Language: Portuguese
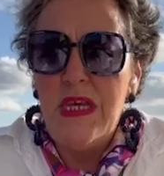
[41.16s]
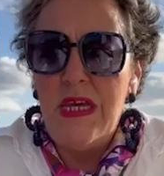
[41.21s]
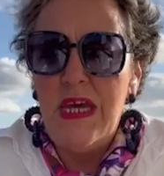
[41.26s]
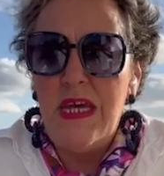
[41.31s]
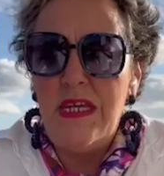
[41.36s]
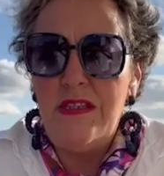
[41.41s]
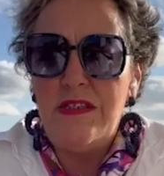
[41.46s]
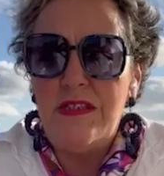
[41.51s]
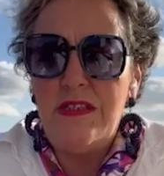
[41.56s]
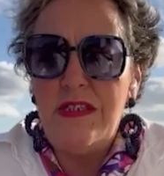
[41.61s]
a
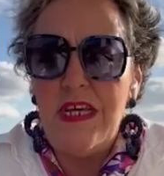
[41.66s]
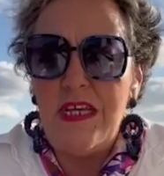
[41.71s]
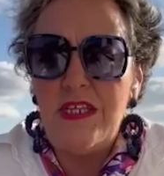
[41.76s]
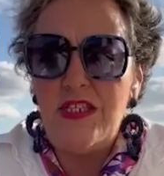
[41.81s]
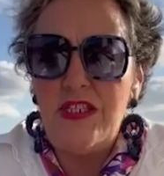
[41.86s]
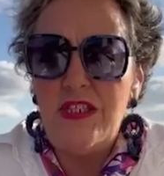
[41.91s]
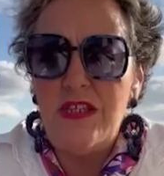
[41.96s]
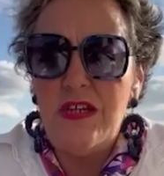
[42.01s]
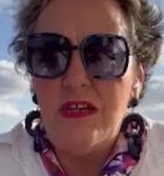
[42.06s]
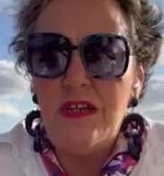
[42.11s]

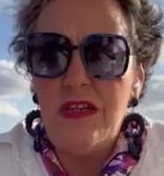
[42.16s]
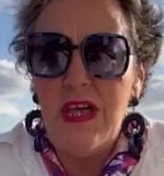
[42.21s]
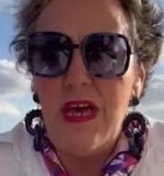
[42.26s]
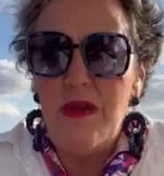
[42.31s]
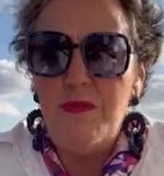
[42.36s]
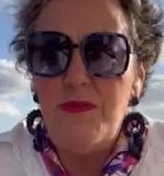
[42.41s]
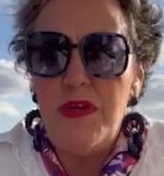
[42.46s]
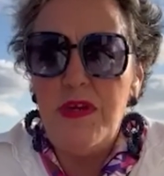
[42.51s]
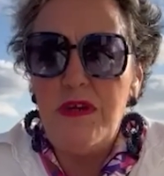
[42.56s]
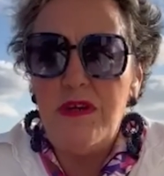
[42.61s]
International
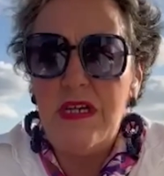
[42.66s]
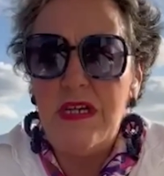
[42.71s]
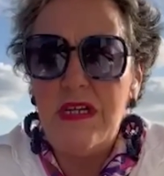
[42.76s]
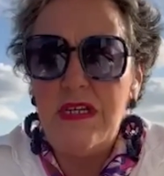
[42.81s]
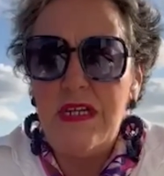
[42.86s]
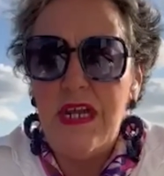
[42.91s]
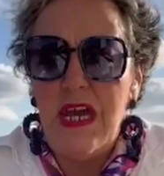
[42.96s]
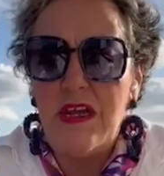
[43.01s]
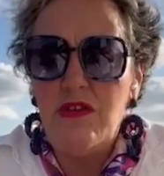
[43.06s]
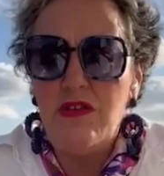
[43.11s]
Iberian
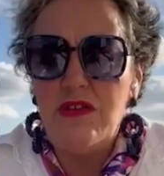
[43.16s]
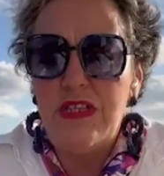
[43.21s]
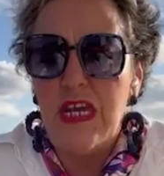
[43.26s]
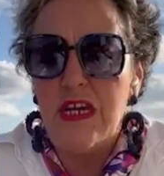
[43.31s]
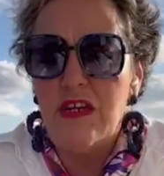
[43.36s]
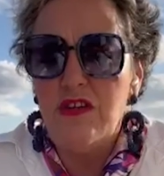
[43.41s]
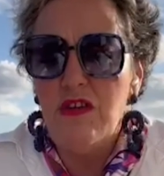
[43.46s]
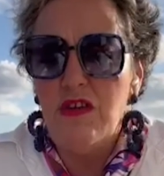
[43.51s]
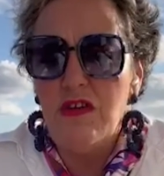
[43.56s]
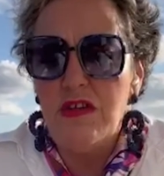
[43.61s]

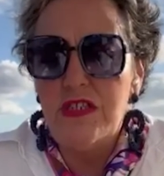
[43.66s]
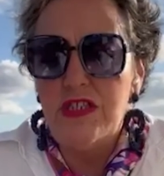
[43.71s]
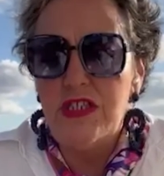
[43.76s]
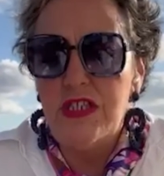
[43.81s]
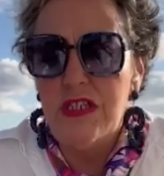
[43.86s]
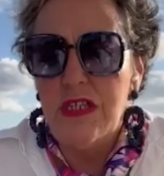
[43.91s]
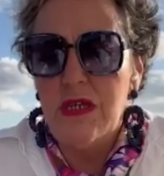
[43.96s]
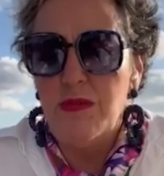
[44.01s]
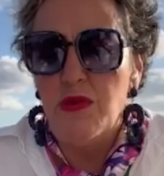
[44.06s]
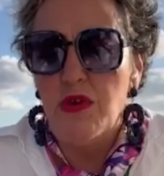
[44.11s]

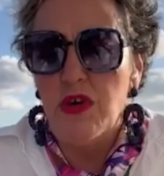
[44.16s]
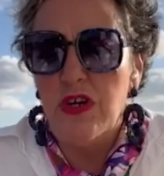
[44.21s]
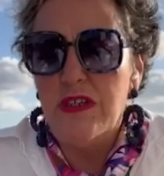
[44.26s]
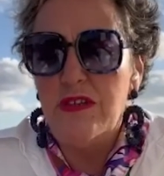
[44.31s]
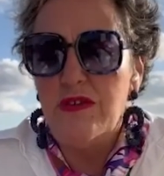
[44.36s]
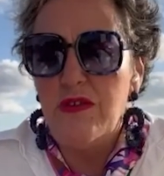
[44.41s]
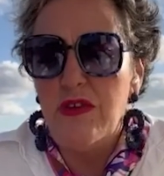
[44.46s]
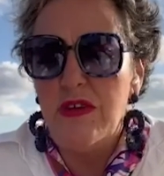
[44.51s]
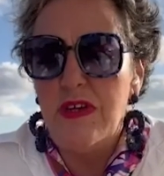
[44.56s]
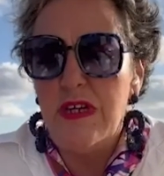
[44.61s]
Nanotechnology
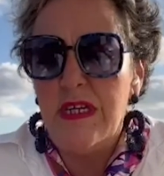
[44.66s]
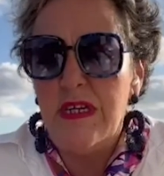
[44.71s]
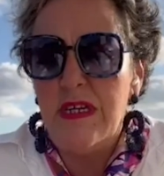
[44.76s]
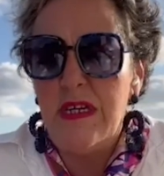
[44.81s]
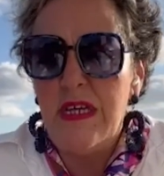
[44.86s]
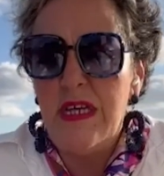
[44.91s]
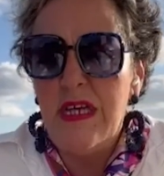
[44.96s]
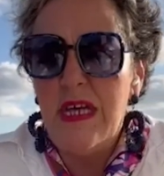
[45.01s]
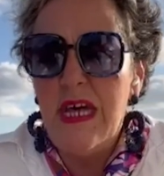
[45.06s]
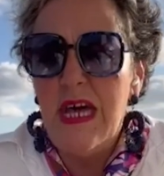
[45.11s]
Laboratory,
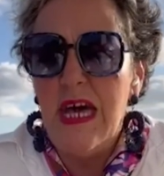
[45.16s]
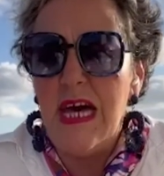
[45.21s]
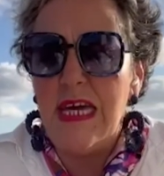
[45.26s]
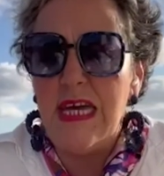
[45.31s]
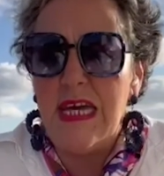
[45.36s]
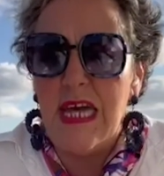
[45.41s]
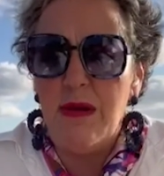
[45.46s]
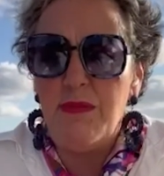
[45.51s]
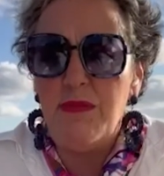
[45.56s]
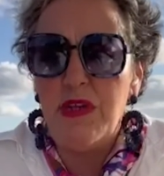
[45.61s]
a
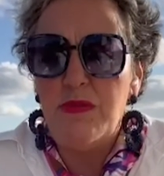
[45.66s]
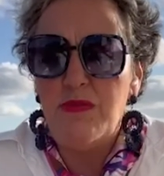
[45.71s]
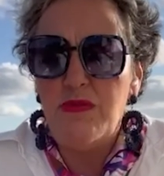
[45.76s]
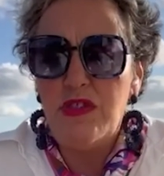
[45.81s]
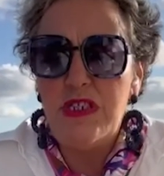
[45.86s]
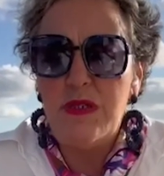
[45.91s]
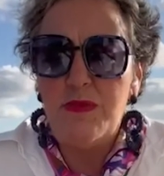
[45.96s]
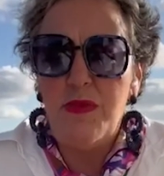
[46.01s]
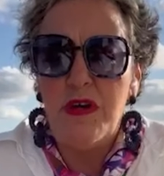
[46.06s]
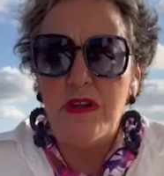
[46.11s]
Câmara
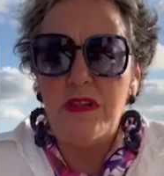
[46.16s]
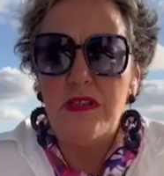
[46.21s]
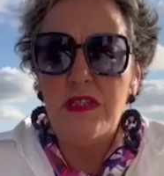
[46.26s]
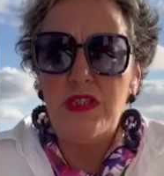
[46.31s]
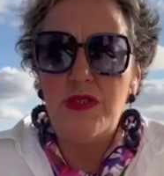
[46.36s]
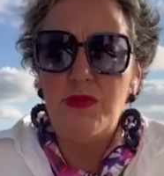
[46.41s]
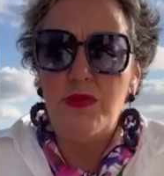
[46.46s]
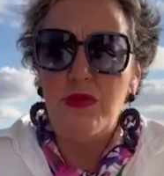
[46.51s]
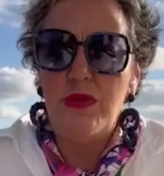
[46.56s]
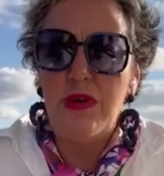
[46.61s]
Municipal de
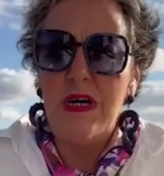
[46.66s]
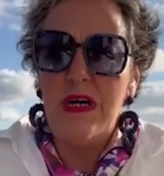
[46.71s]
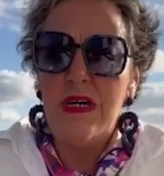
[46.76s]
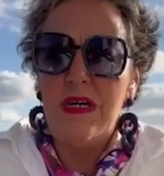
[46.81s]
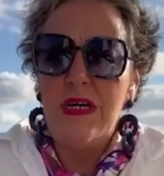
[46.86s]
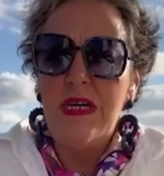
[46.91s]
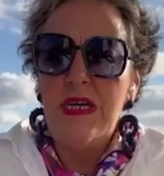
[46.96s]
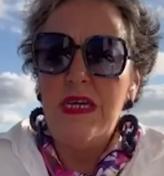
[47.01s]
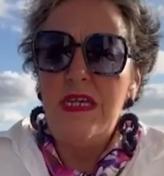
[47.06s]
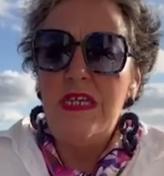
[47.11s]
Lisboa,
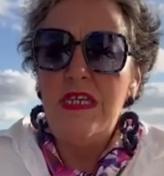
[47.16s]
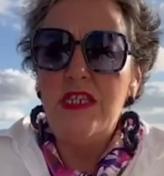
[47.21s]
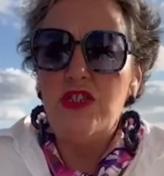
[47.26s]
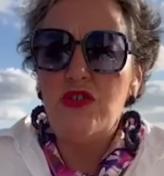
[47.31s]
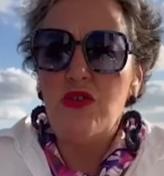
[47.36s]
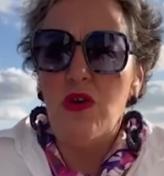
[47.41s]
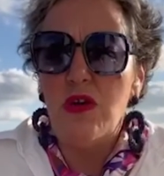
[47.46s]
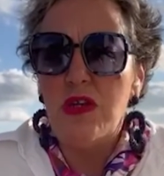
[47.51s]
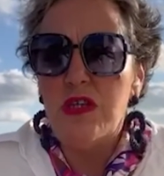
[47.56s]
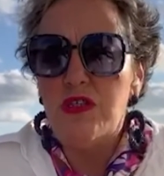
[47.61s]
e a
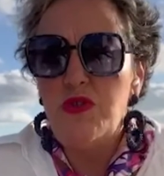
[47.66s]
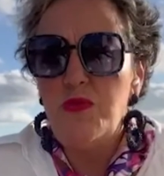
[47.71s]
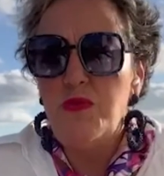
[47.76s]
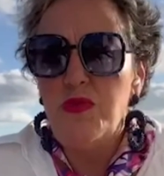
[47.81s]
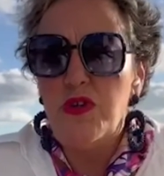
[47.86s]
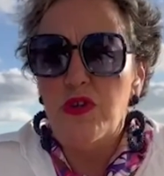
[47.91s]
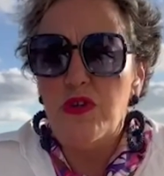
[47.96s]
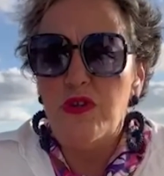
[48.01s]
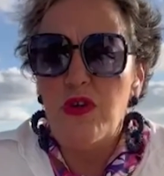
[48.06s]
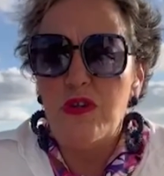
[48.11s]
Escola
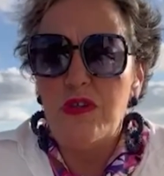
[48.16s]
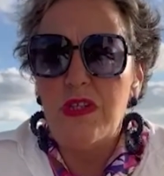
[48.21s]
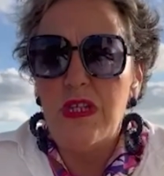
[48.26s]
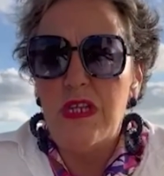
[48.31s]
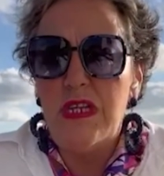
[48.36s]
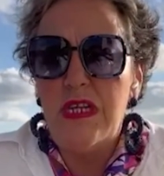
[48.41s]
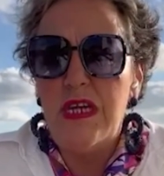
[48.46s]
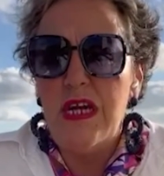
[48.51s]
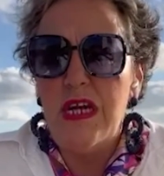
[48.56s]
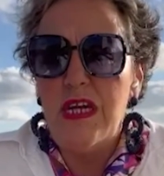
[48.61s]
Superior de
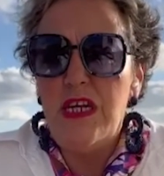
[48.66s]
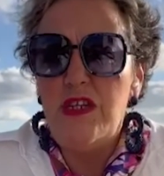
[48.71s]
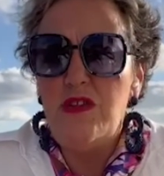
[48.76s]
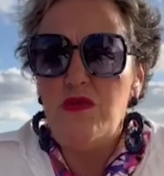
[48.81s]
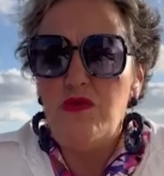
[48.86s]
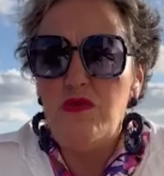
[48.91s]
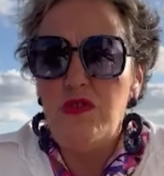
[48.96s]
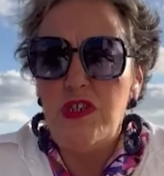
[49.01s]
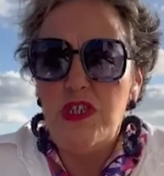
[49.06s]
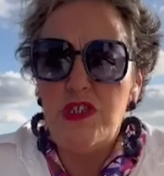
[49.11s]
Hotelaria e
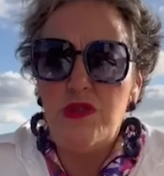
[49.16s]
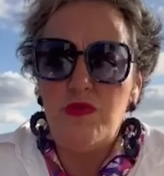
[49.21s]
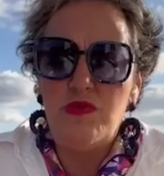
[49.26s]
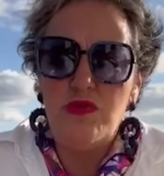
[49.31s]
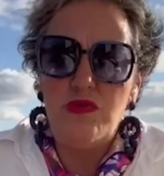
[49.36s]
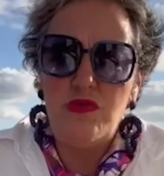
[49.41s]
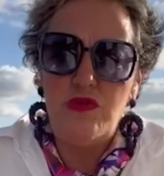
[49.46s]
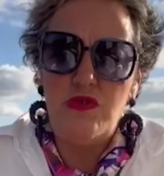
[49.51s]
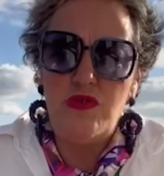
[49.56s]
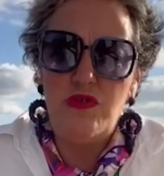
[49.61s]
Turismo
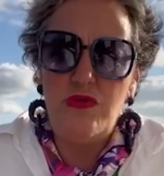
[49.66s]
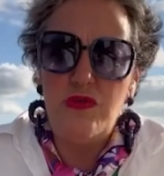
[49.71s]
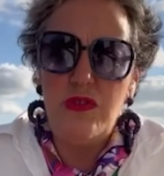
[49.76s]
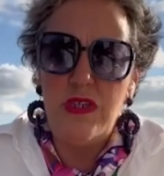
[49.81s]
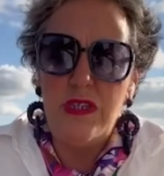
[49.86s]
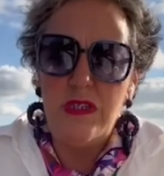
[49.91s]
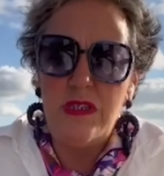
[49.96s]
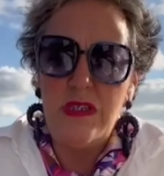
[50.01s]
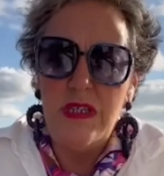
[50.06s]
do Estoril.